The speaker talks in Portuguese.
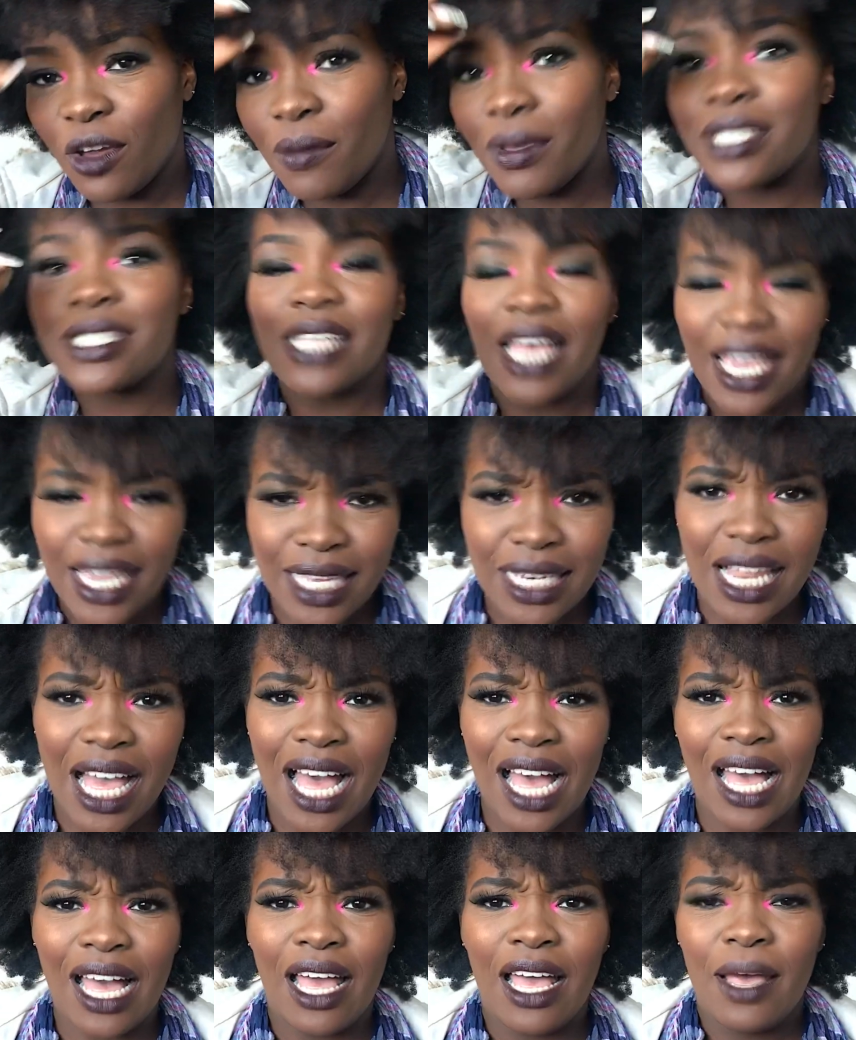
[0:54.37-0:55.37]
E me segue
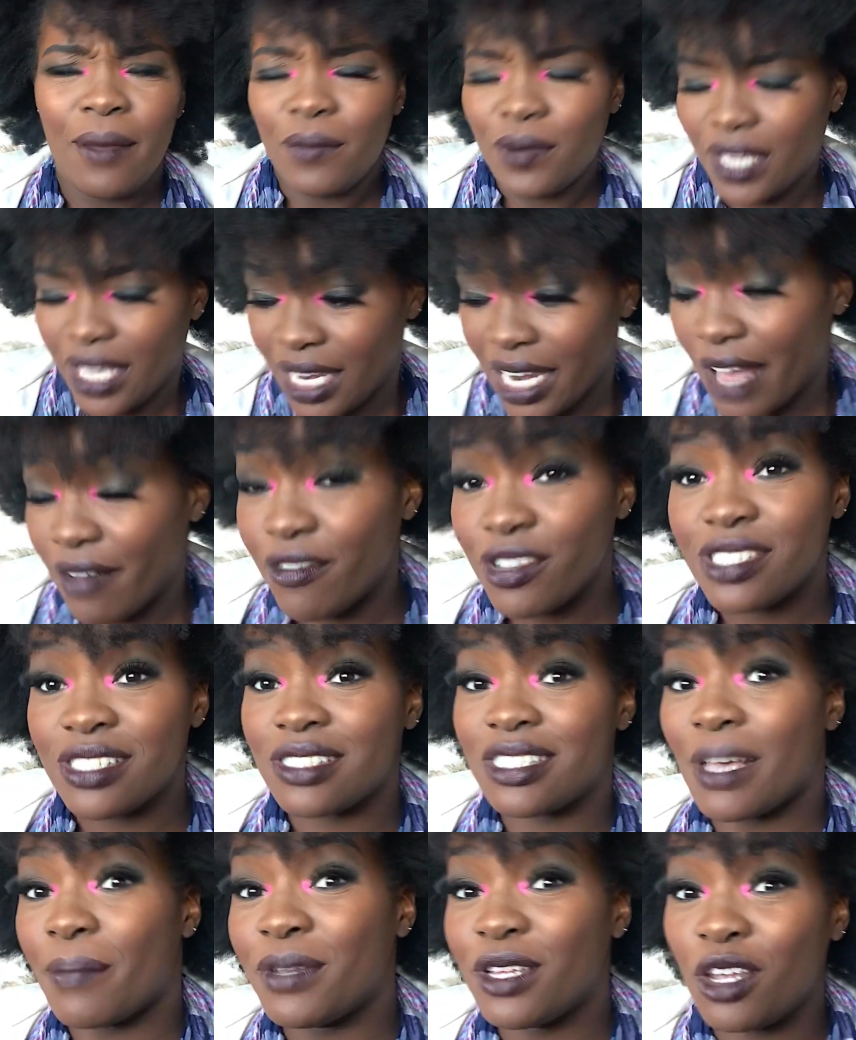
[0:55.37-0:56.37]
lá, porque lá
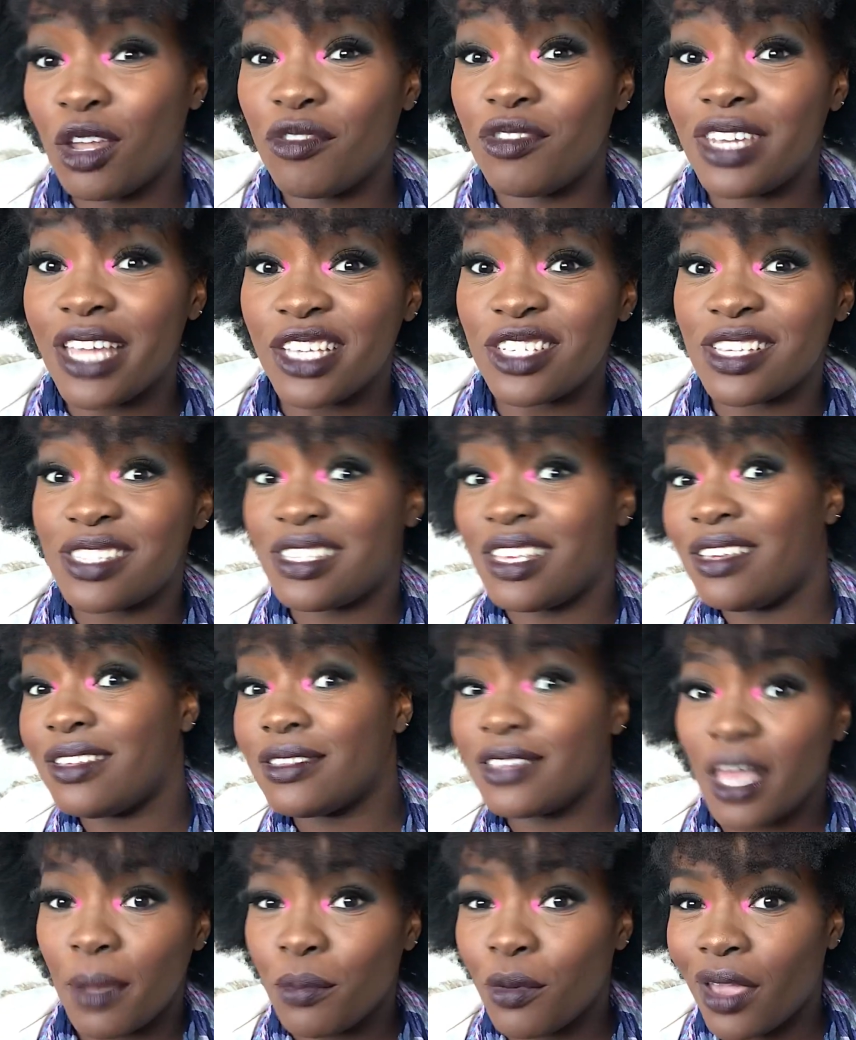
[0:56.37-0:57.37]
você sabe da novidade assim em
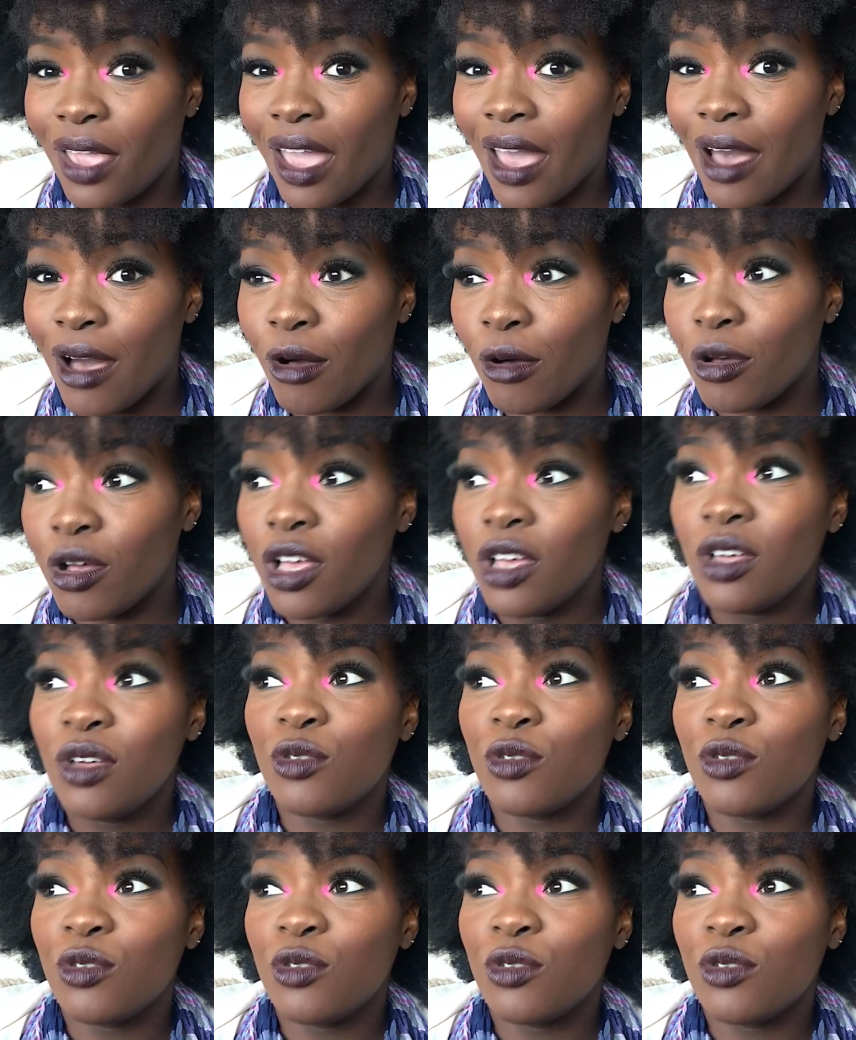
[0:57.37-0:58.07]
tempo real,